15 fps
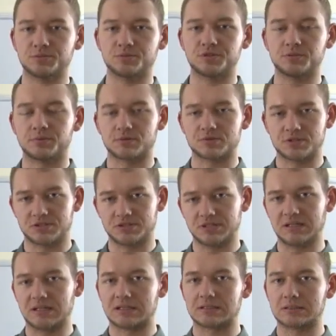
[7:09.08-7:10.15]
musi poruszać się
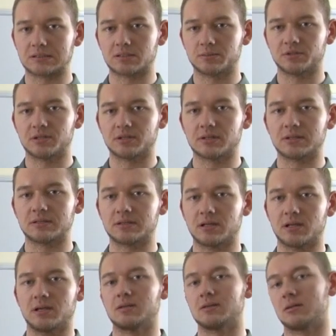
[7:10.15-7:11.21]
elektron, aby jego
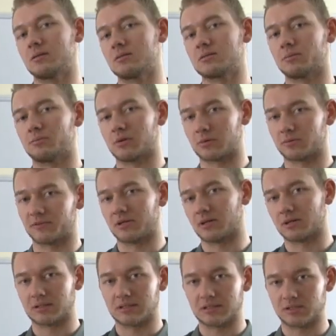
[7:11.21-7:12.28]
energia kinetyczna była równa
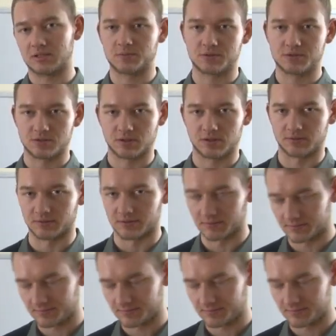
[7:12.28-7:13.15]
jego energii spoczynkowej?